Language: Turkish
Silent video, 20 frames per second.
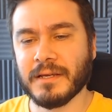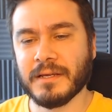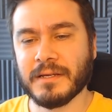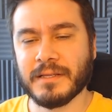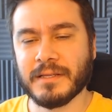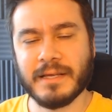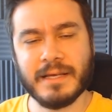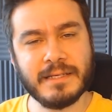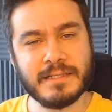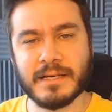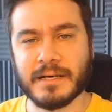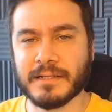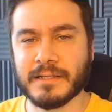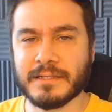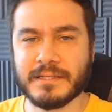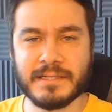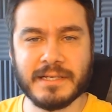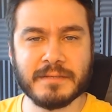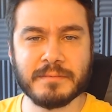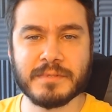neyse
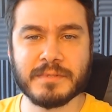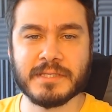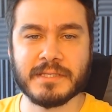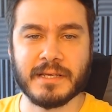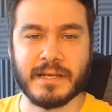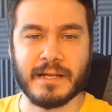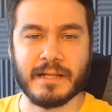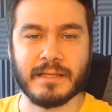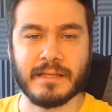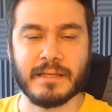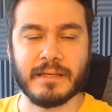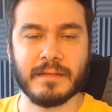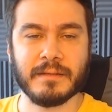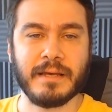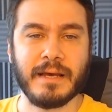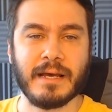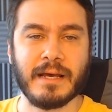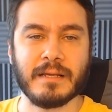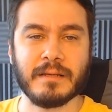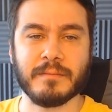alışacağız bizler herhalde
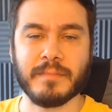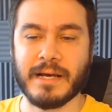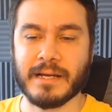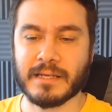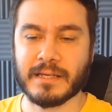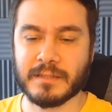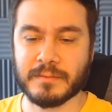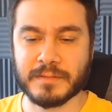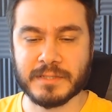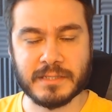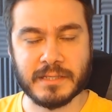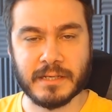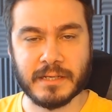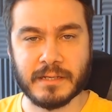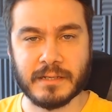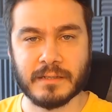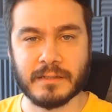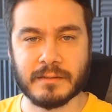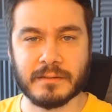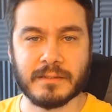yani belki biz
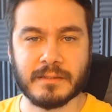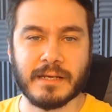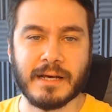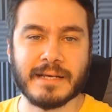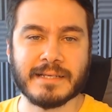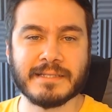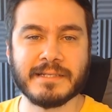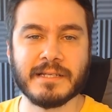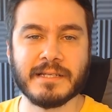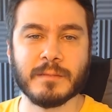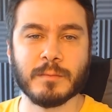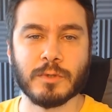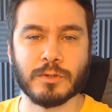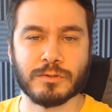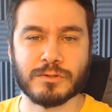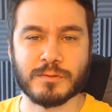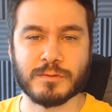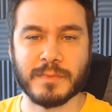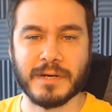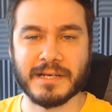de daha silim
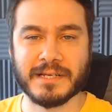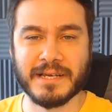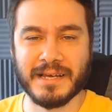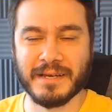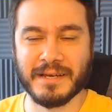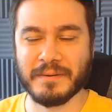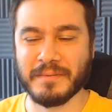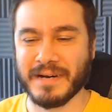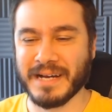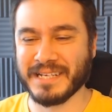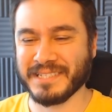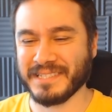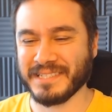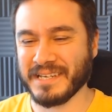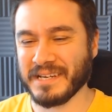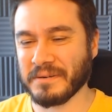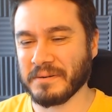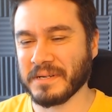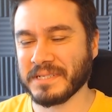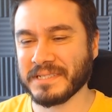oluruz ma-
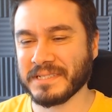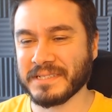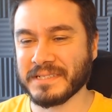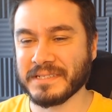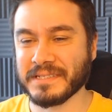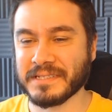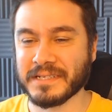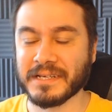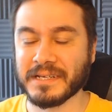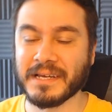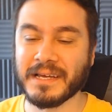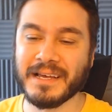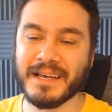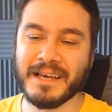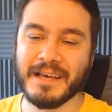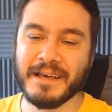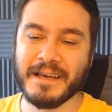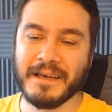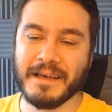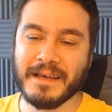maçlar başlayınca.
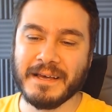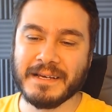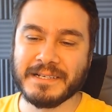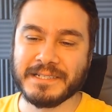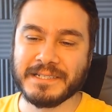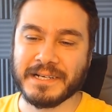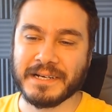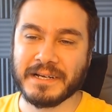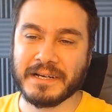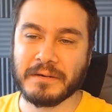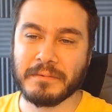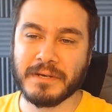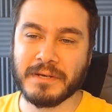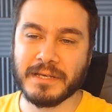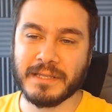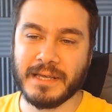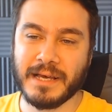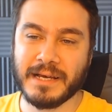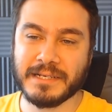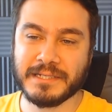Şaka bir
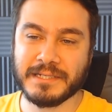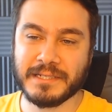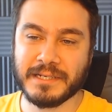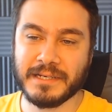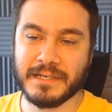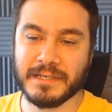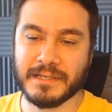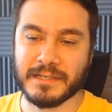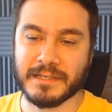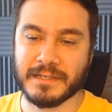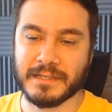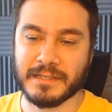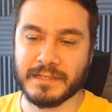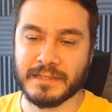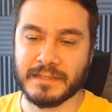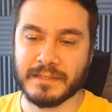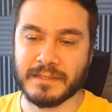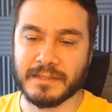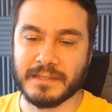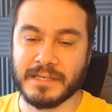yana her şey
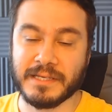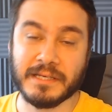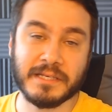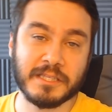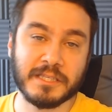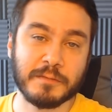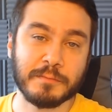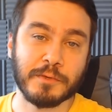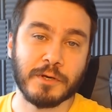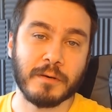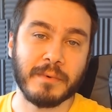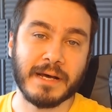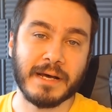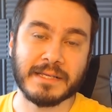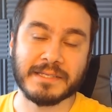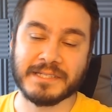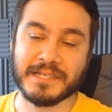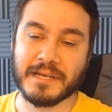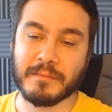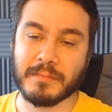e, iyi gitmiyor
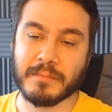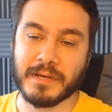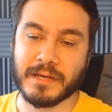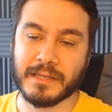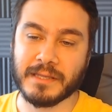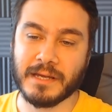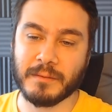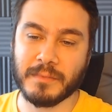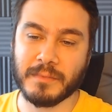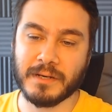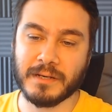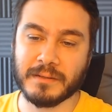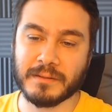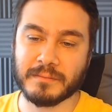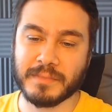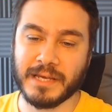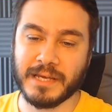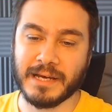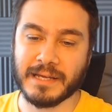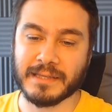bence NBA'de
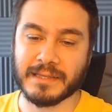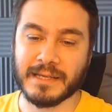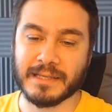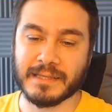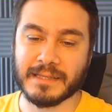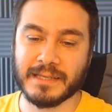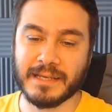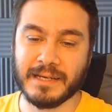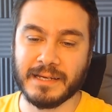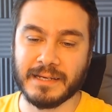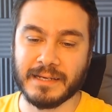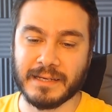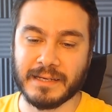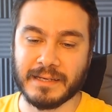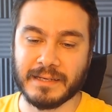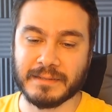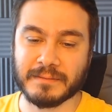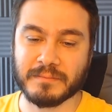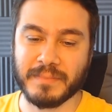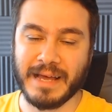ama bir yandan da
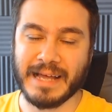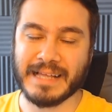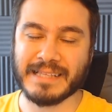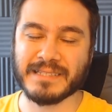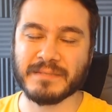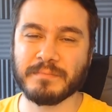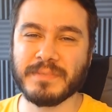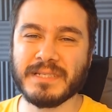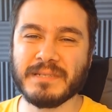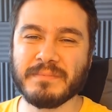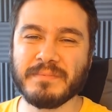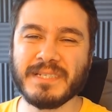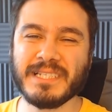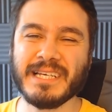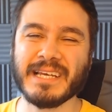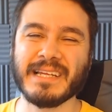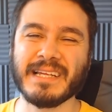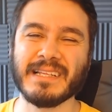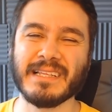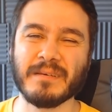e, bence bir, bir
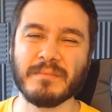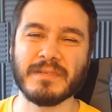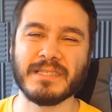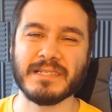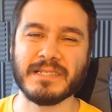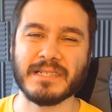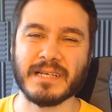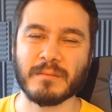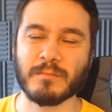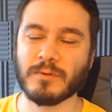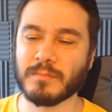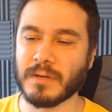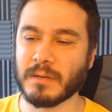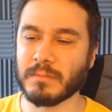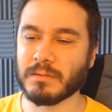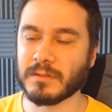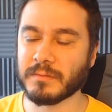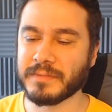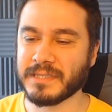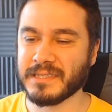şekilde bitecek. Bu
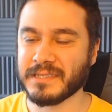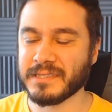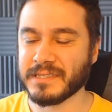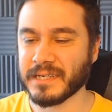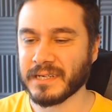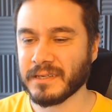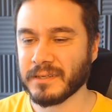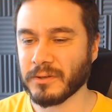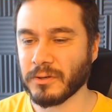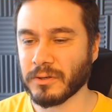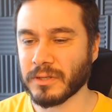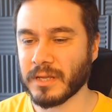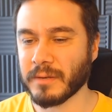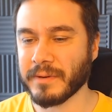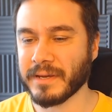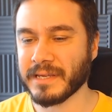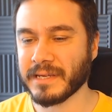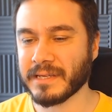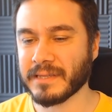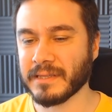bubble bitecek. Ona
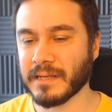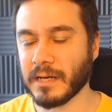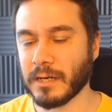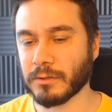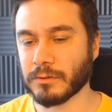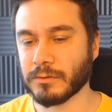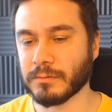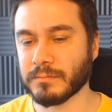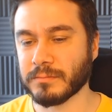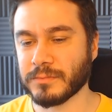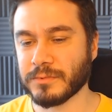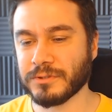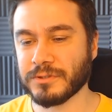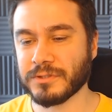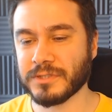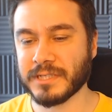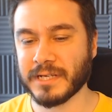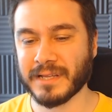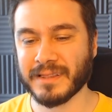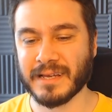ben ikna oldum.
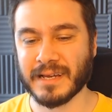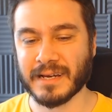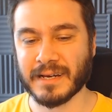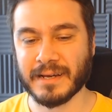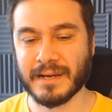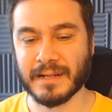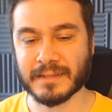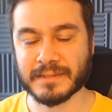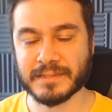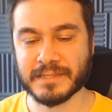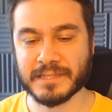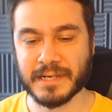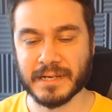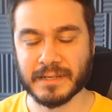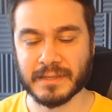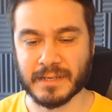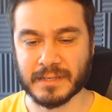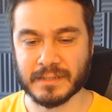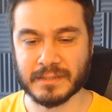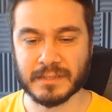Düşecekler,
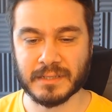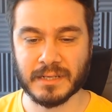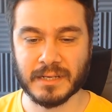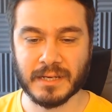kalkacaklar.